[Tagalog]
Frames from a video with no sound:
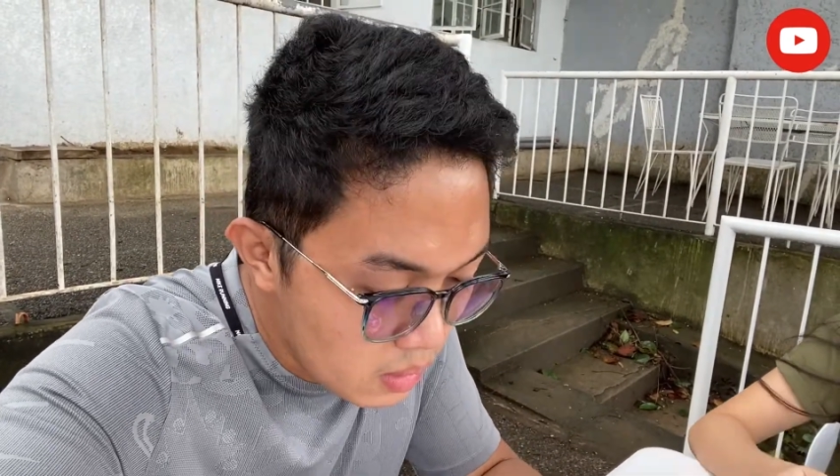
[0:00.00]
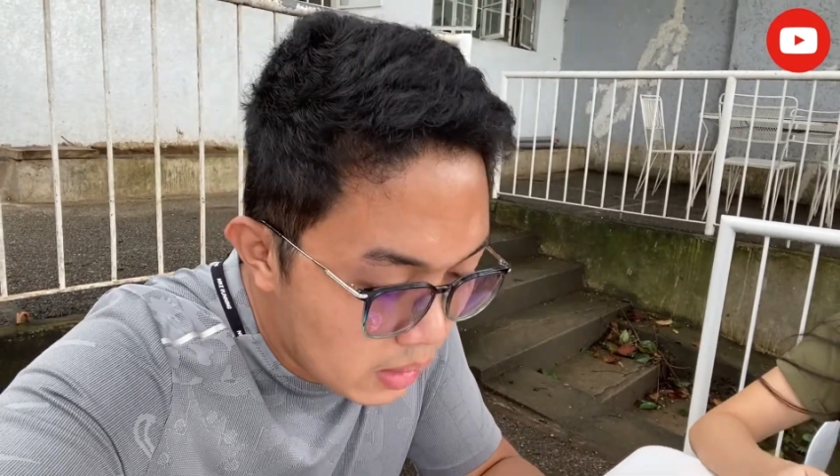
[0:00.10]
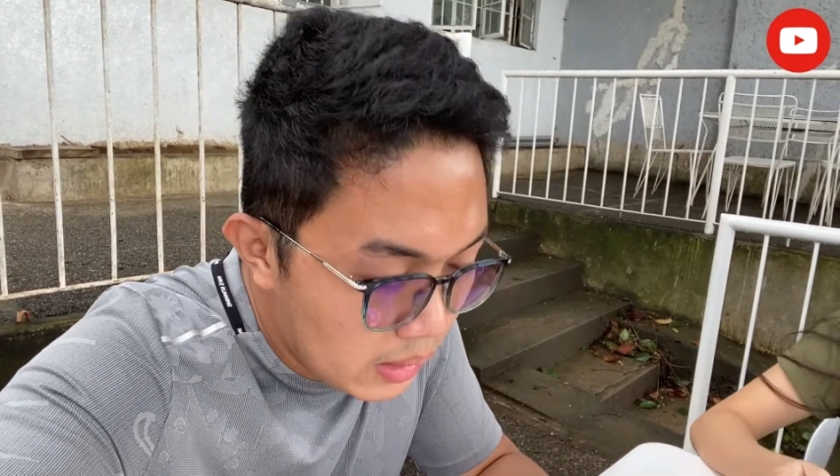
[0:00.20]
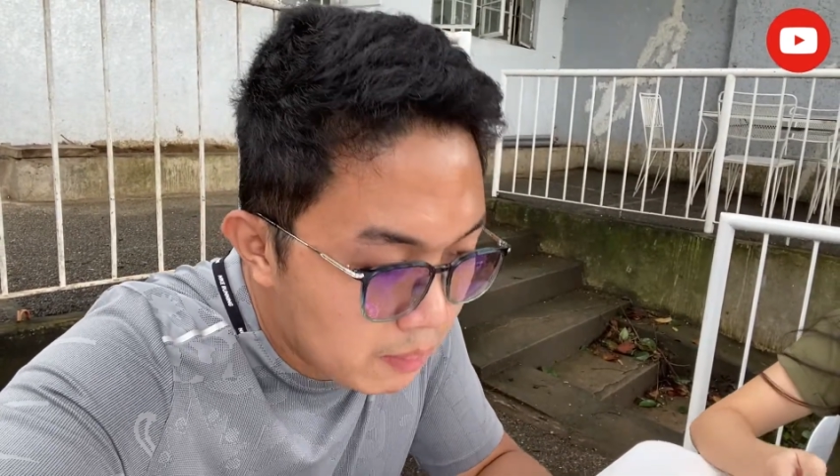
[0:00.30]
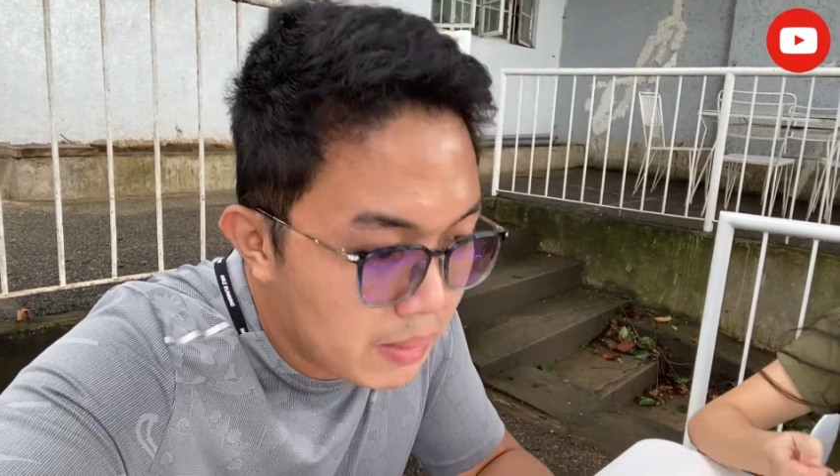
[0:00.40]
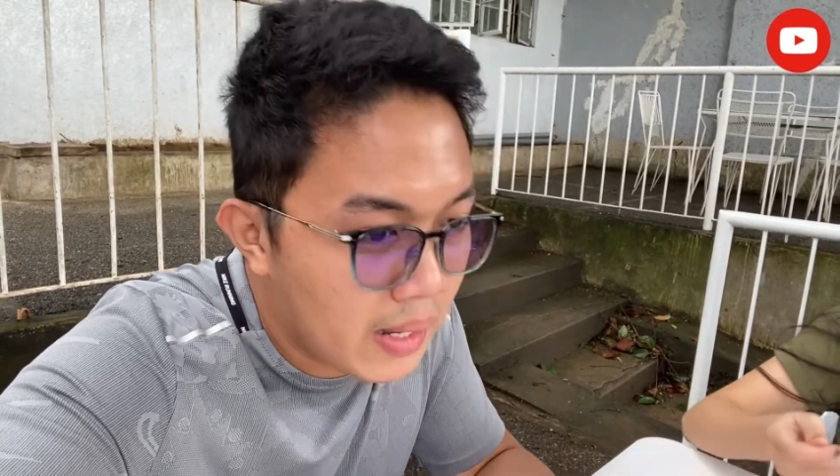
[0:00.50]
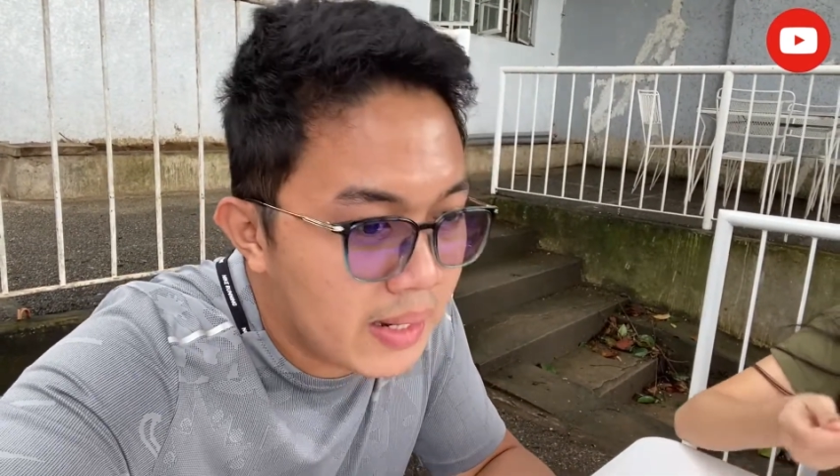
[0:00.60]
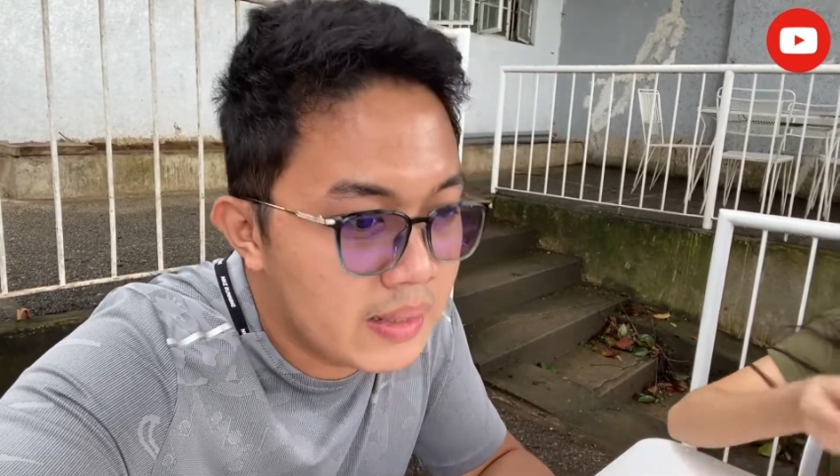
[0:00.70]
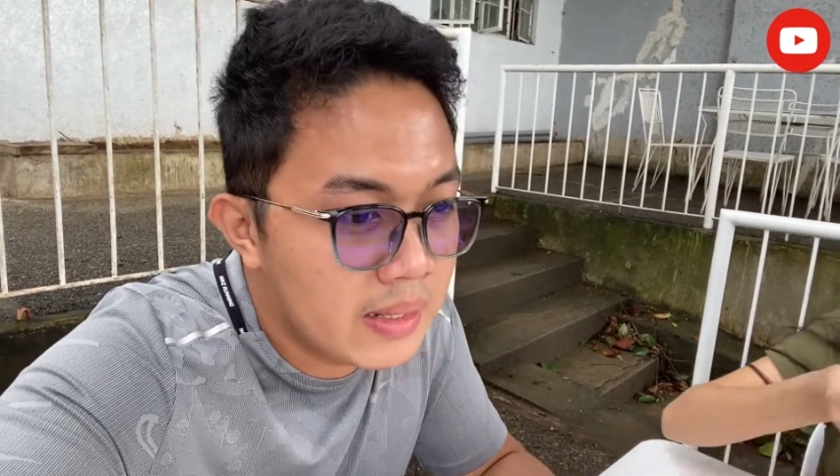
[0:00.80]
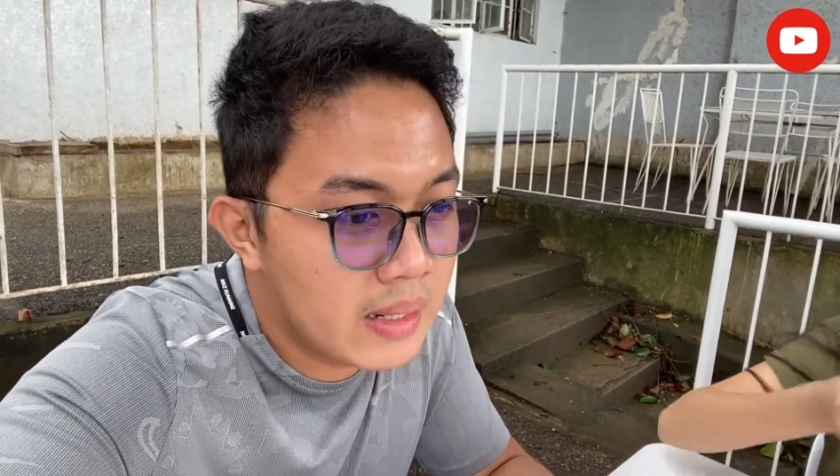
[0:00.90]
uh,
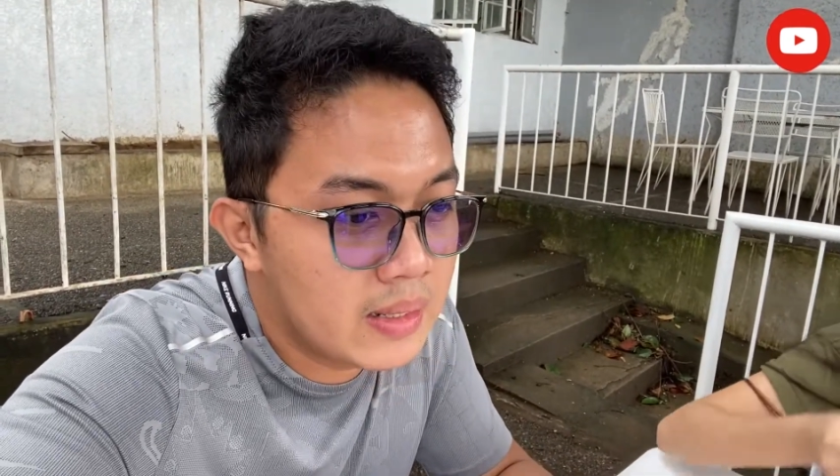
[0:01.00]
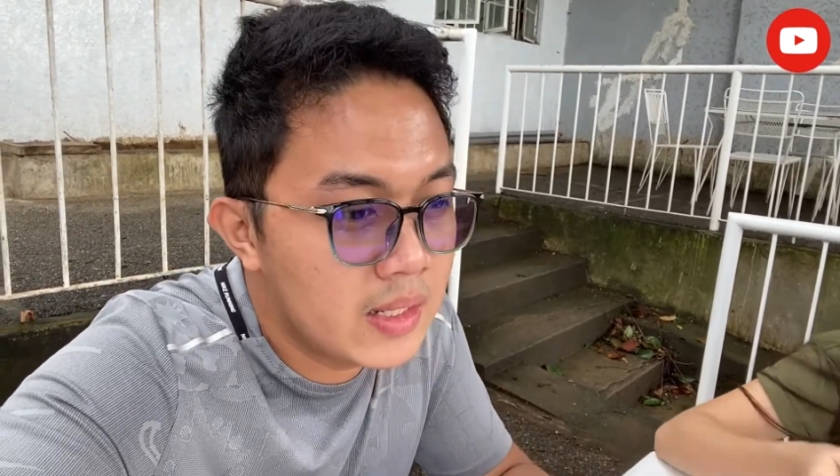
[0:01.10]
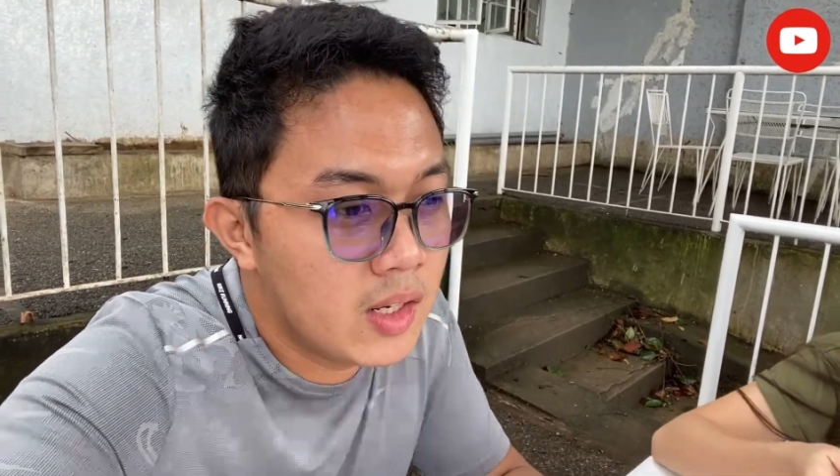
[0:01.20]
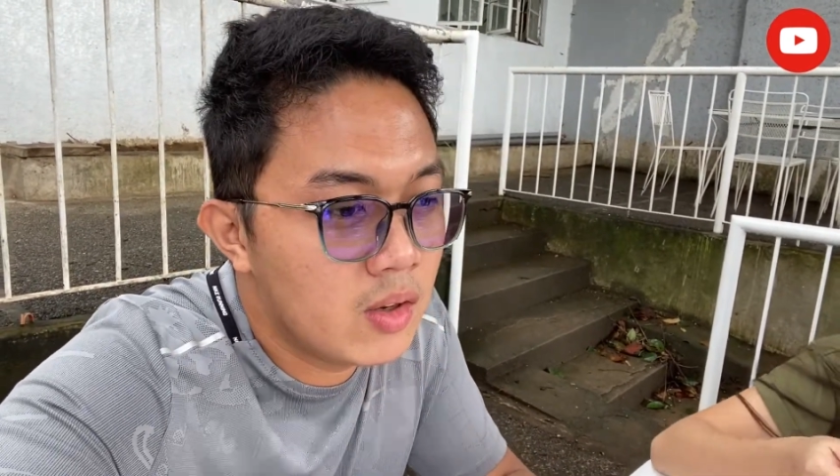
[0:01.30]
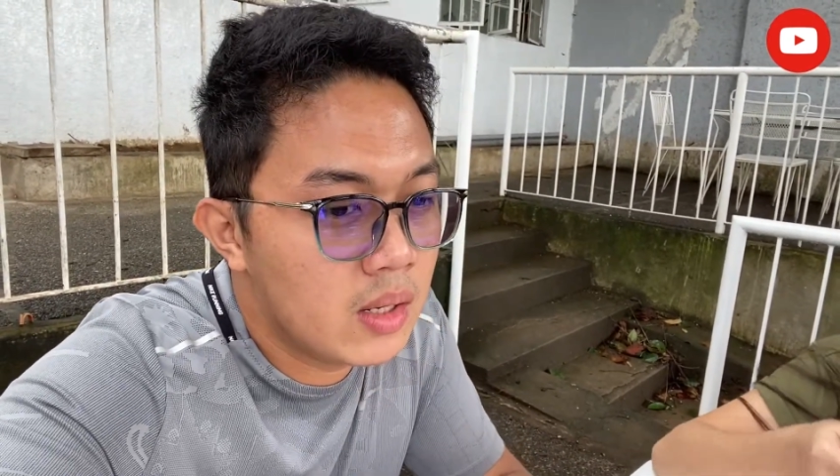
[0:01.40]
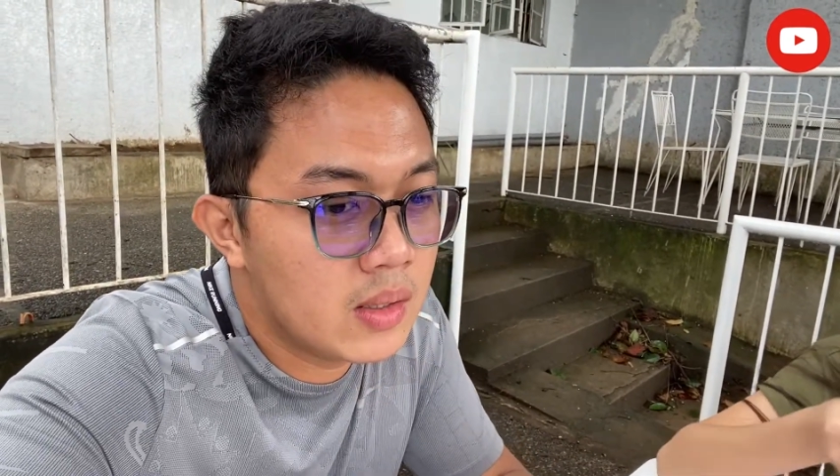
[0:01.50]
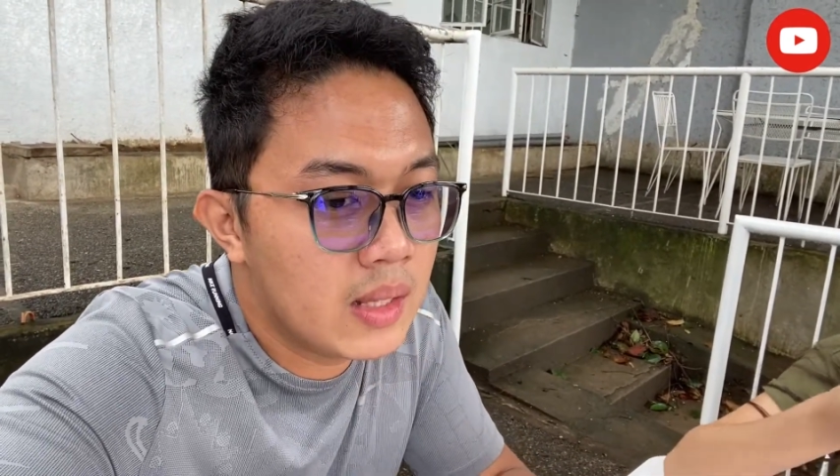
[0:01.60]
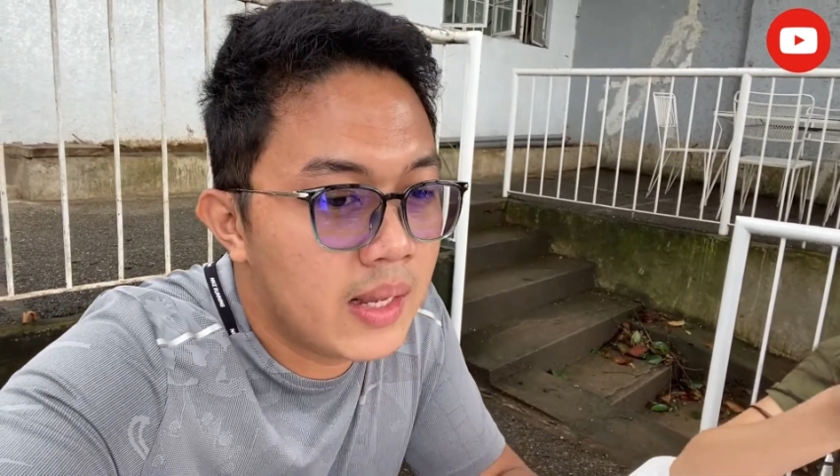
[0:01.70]
pagkain ni Hardin ni Lola.